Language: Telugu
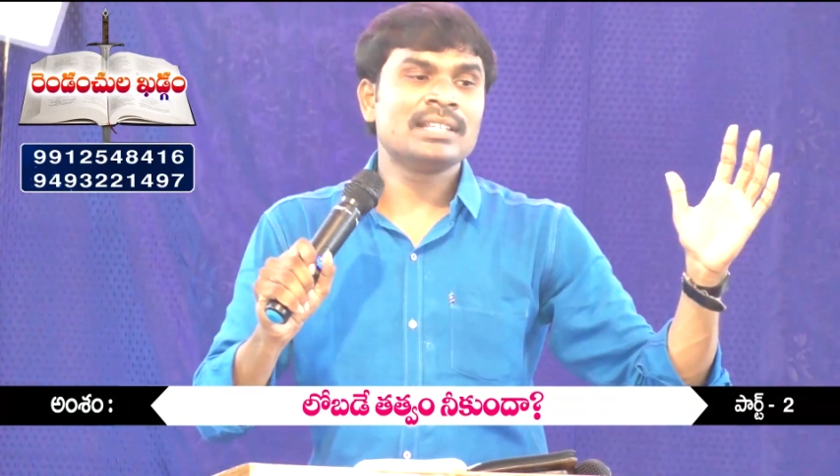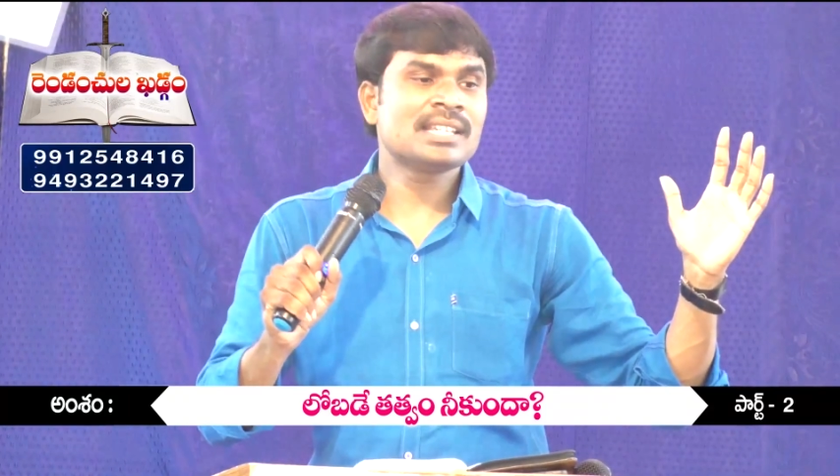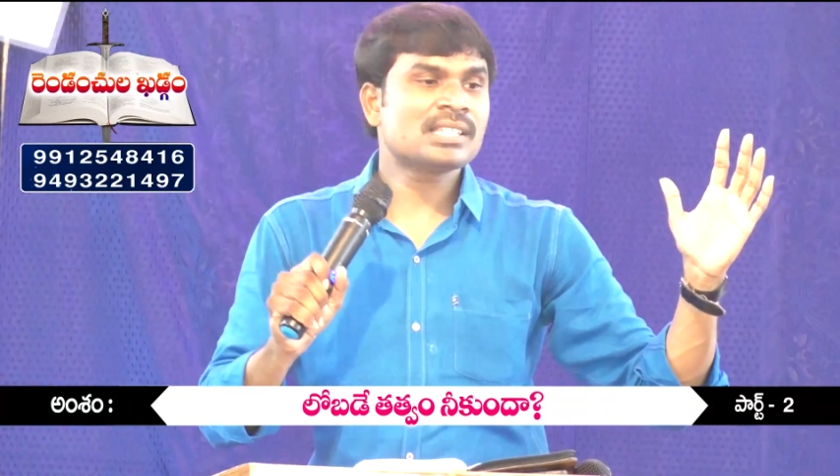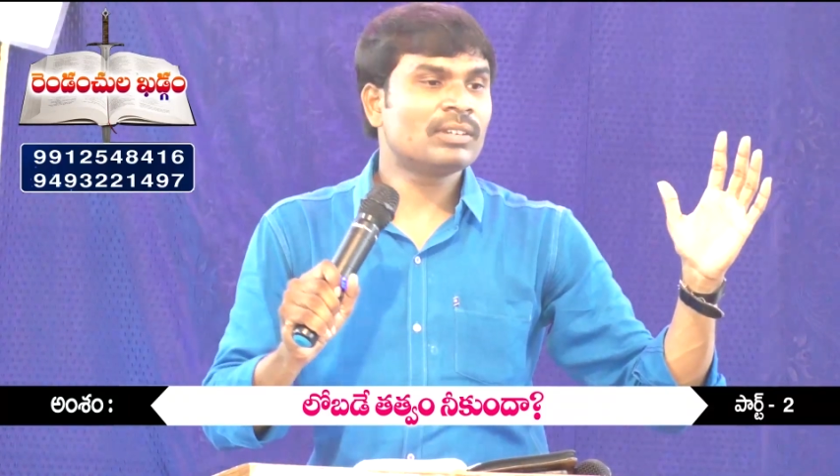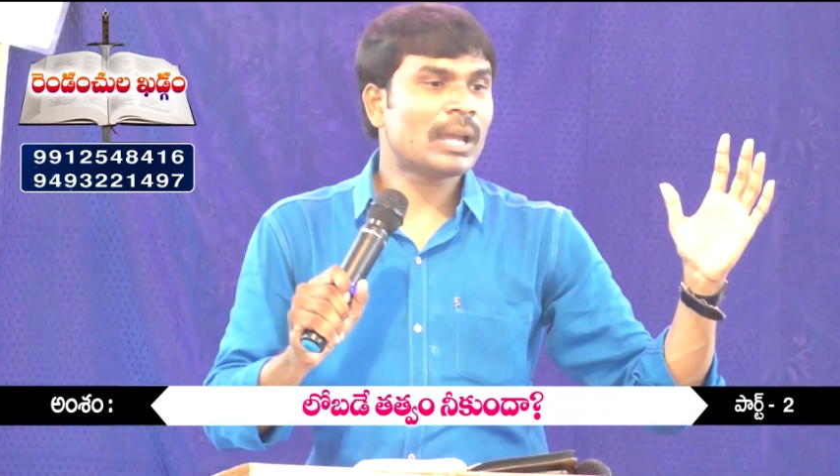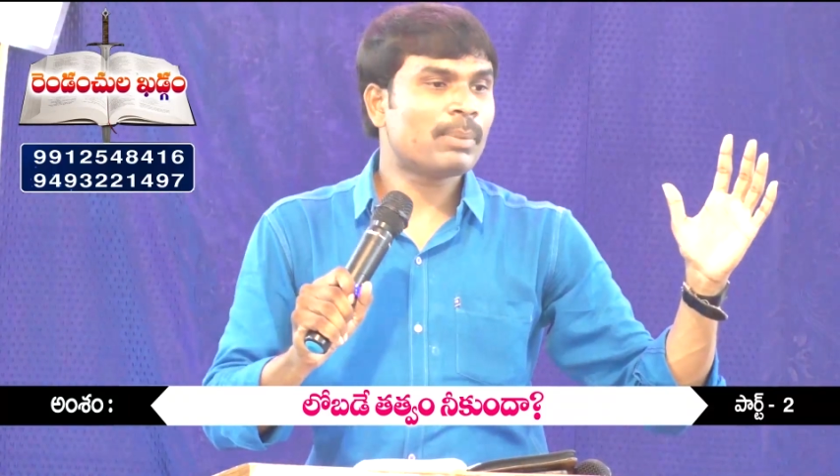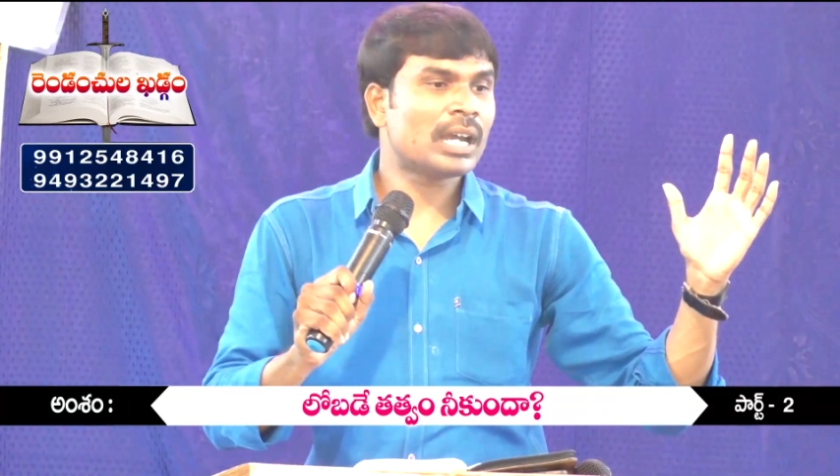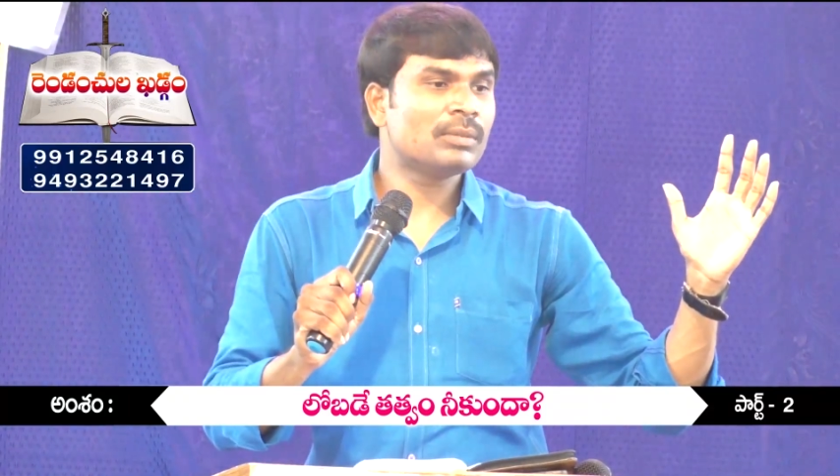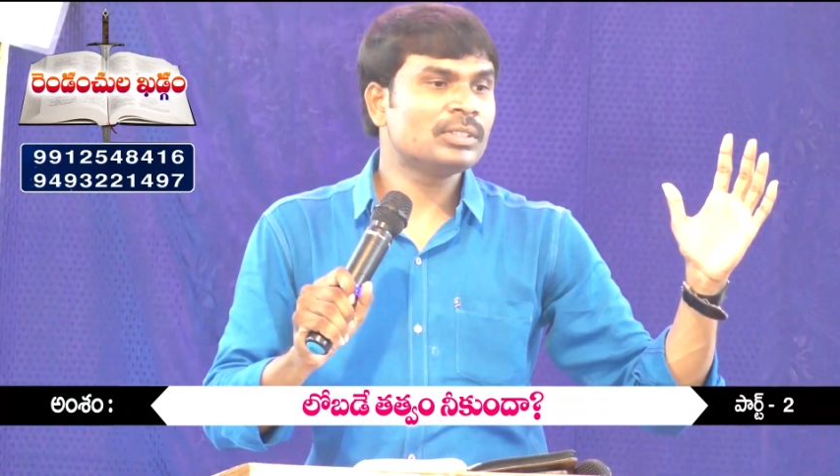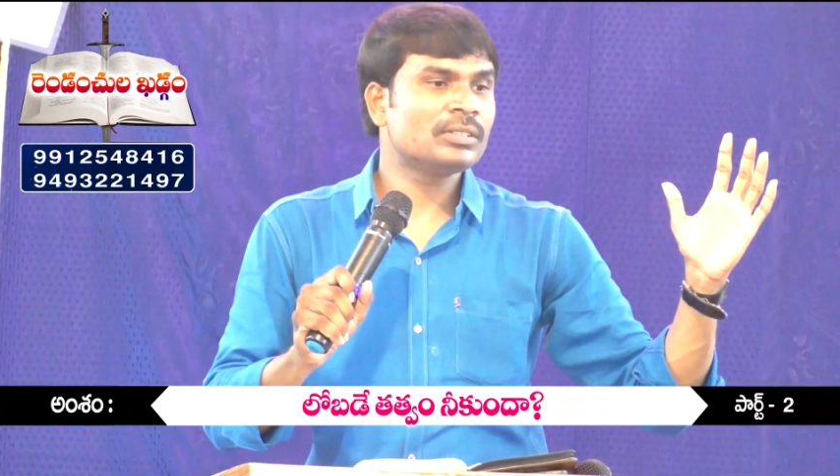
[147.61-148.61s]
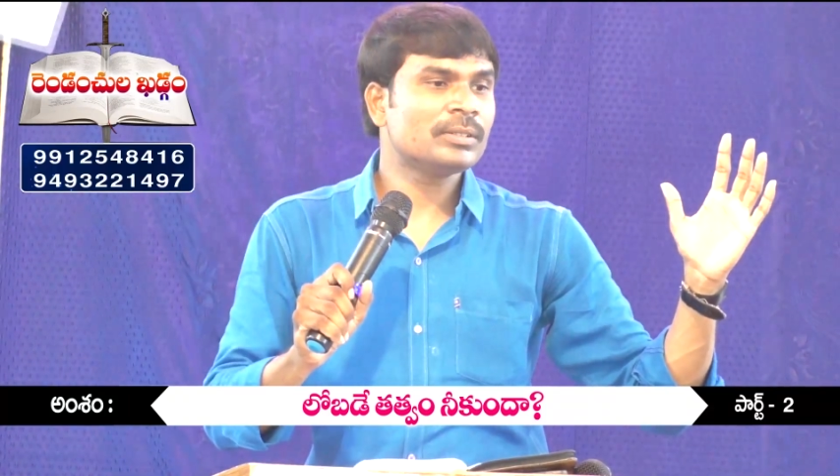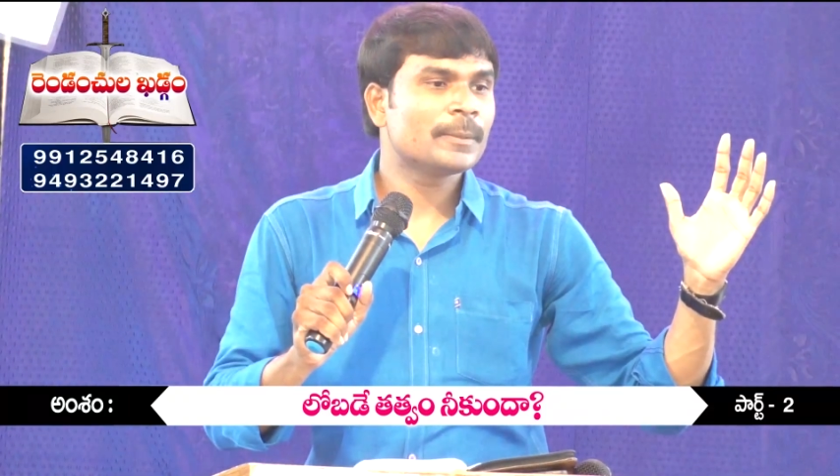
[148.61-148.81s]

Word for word: ఏం చేసేవాడు అబ్రహము